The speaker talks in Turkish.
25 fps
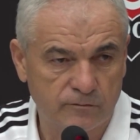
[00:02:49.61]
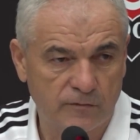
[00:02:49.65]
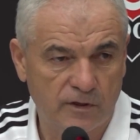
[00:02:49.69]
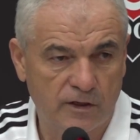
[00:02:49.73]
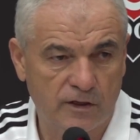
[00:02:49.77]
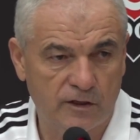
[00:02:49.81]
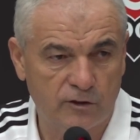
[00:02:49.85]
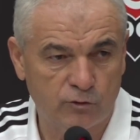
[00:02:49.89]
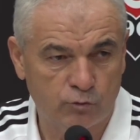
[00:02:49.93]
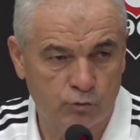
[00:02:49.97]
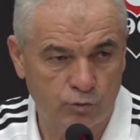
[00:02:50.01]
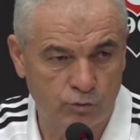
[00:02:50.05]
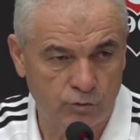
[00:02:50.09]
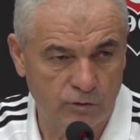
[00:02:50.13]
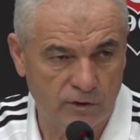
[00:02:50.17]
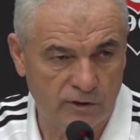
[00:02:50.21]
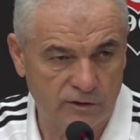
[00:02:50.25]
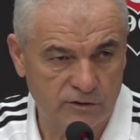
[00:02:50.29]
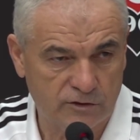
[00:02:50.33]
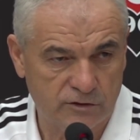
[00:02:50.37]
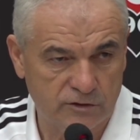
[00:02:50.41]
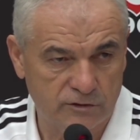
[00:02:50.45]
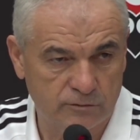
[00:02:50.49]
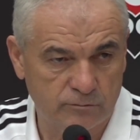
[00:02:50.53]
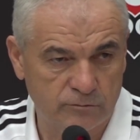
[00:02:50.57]
Her türlü
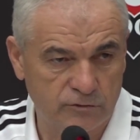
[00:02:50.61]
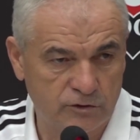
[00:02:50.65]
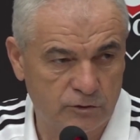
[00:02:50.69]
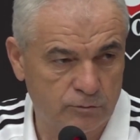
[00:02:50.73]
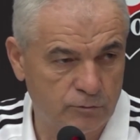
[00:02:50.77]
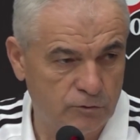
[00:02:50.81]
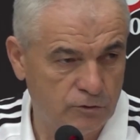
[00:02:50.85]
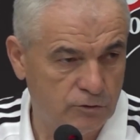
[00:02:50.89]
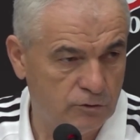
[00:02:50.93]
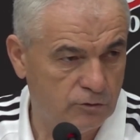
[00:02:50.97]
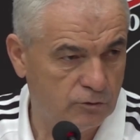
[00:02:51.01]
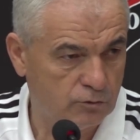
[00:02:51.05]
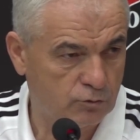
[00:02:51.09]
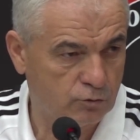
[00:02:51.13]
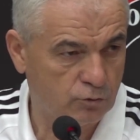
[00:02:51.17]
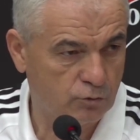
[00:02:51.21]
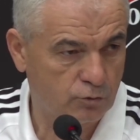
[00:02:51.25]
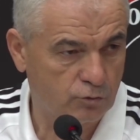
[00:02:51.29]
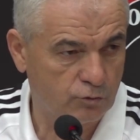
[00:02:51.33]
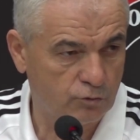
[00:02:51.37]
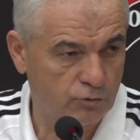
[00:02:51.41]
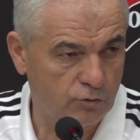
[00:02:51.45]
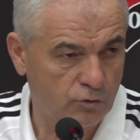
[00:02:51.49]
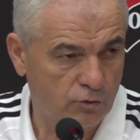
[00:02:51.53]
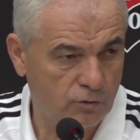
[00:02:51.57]
açığım, hiçbir
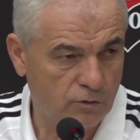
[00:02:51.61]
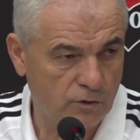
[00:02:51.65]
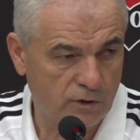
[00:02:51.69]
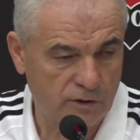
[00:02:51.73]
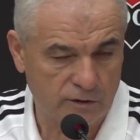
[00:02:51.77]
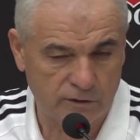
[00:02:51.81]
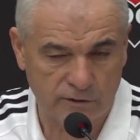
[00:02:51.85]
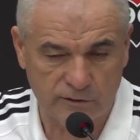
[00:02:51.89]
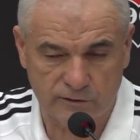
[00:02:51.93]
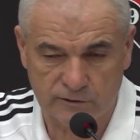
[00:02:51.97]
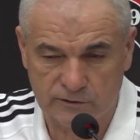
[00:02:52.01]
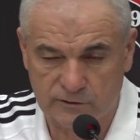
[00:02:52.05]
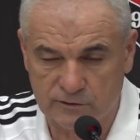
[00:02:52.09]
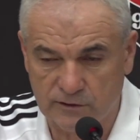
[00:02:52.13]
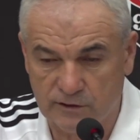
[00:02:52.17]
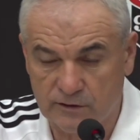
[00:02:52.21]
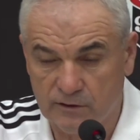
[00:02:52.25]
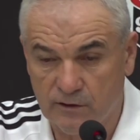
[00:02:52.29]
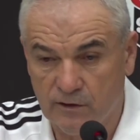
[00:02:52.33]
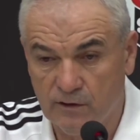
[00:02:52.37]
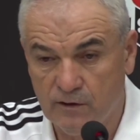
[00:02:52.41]
sorun yok arkadaşlar.